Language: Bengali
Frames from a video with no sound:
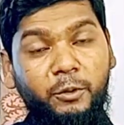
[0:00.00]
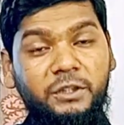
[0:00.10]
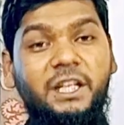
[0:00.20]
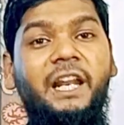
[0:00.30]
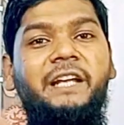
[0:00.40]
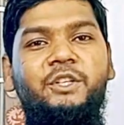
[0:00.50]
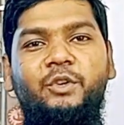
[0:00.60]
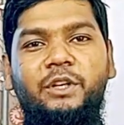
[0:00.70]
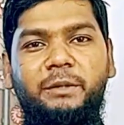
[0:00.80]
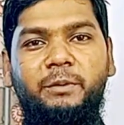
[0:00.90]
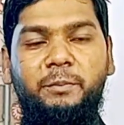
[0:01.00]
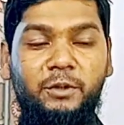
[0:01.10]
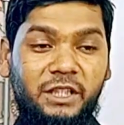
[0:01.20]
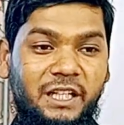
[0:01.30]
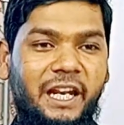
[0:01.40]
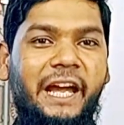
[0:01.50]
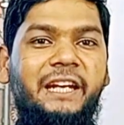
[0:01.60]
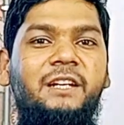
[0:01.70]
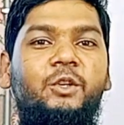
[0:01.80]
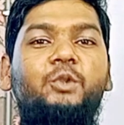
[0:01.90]
প্রতিটা লাইন যখন লিখব প্রত্যেকটা
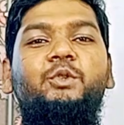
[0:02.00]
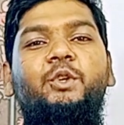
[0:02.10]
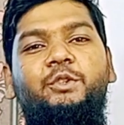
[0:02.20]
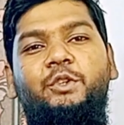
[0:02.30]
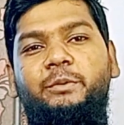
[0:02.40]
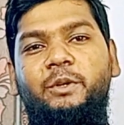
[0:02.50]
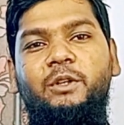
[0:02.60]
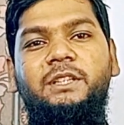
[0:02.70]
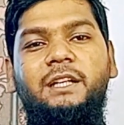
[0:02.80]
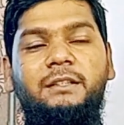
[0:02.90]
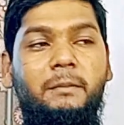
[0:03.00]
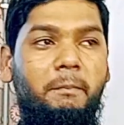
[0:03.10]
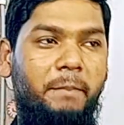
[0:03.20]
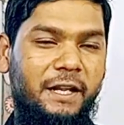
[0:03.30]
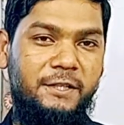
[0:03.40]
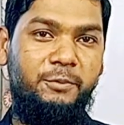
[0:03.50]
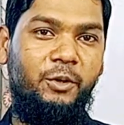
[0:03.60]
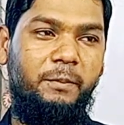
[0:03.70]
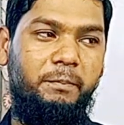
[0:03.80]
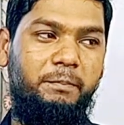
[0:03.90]
লাইন নতুন হতে হবে অর্থাৎ পাঁচ
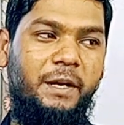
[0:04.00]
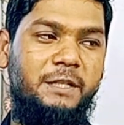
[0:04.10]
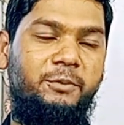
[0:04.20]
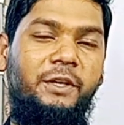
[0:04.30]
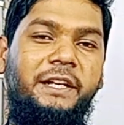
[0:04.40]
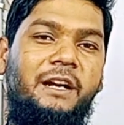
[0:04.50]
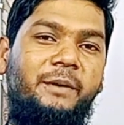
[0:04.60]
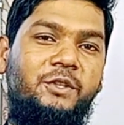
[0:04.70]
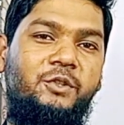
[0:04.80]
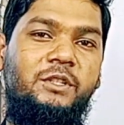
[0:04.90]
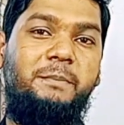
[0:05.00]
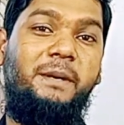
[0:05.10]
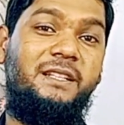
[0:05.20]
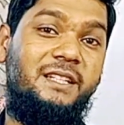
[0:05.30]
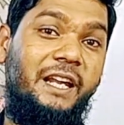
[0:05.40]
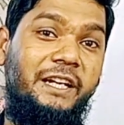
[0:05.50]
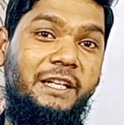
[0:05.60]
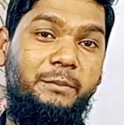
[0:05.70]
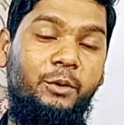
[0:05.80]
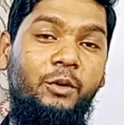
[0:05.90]
পাঁচ প্রকারের গ্রামারের জন্য যে পাঁচটা
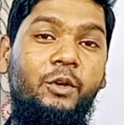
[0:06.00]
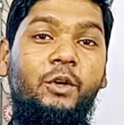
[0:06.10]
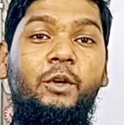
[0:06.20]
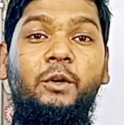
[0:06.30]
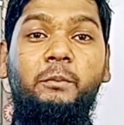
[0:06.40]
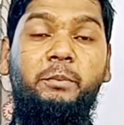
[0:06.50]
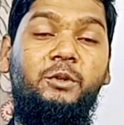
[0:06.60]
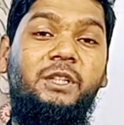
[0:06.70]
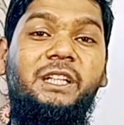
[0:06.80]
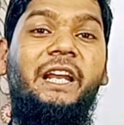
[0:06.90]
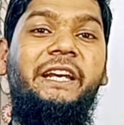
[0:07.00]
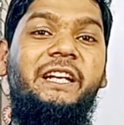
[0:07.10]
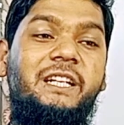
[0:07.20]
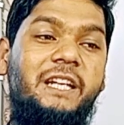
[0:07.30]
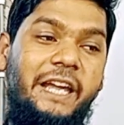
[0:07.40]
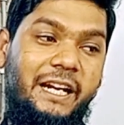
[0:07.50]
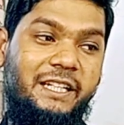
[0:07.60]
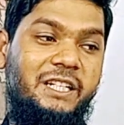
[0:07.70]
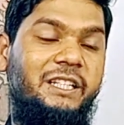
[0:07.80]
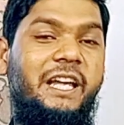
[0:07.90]
লাইন লিখব প্রত্যেকটা লাইনের
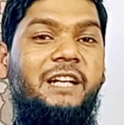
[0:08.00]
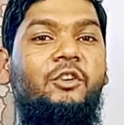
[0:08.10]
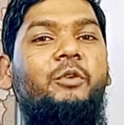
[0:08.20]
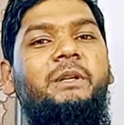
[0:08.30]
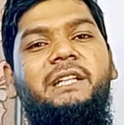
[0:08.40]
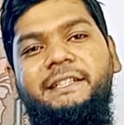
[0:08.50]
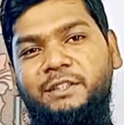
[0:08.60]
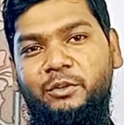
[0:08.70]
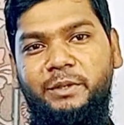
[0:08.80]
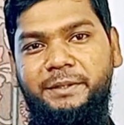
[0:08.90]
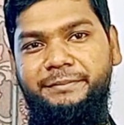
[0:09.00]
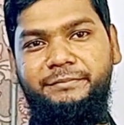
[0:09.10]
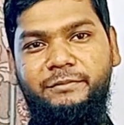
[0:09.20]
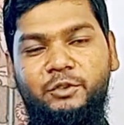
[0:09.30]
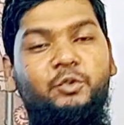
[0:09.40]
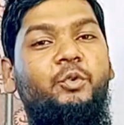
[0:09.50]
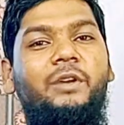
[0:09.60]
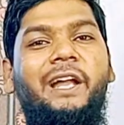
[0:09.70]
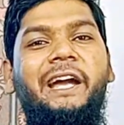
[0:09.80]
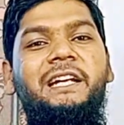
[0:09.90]
একটার সাথে একটা অমিল থাকতে হবে কোনো
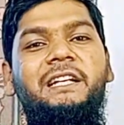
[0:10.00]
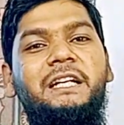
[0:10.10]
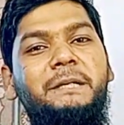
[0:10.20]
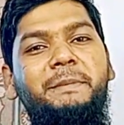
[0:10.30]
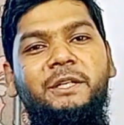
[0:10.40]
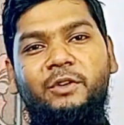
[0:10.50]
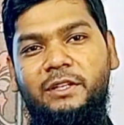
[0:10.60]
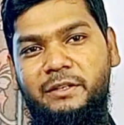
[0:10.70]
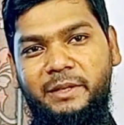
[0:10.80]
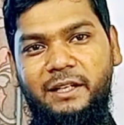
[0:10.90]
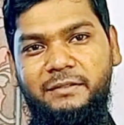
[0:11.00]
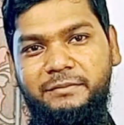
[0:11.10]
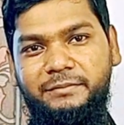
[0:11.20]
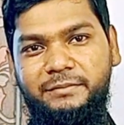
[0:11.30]
লাইন রিপিট করা যাবে না